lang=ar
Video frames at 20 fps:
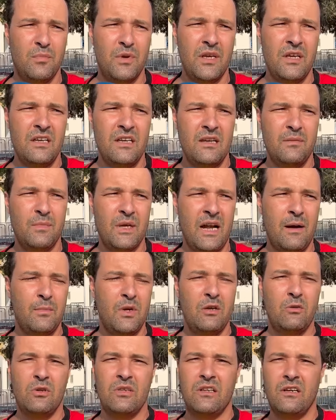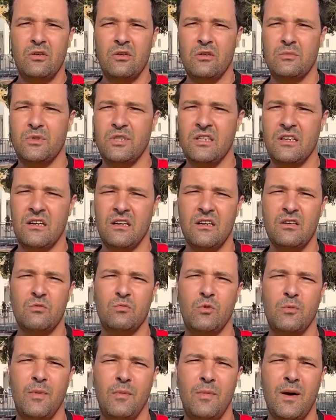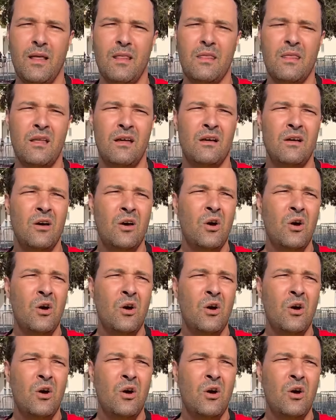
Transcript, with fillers: باهيه من عملنا دايور بدينا نخدموا مع بعضنا